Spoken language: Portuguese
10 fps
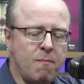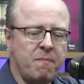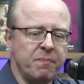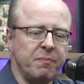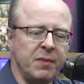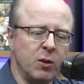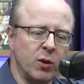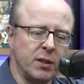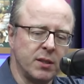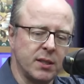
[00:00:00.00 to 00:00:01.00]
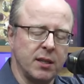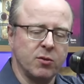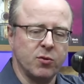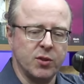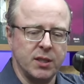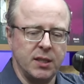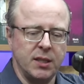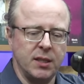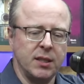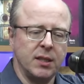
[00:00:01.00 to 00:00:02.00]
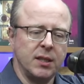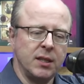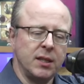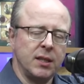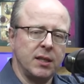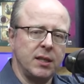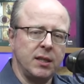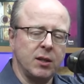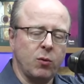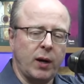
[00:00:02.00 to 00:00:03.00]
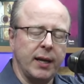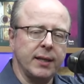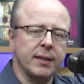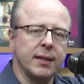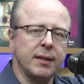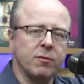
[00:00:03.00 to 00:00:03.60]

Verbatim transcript: em 1840, né?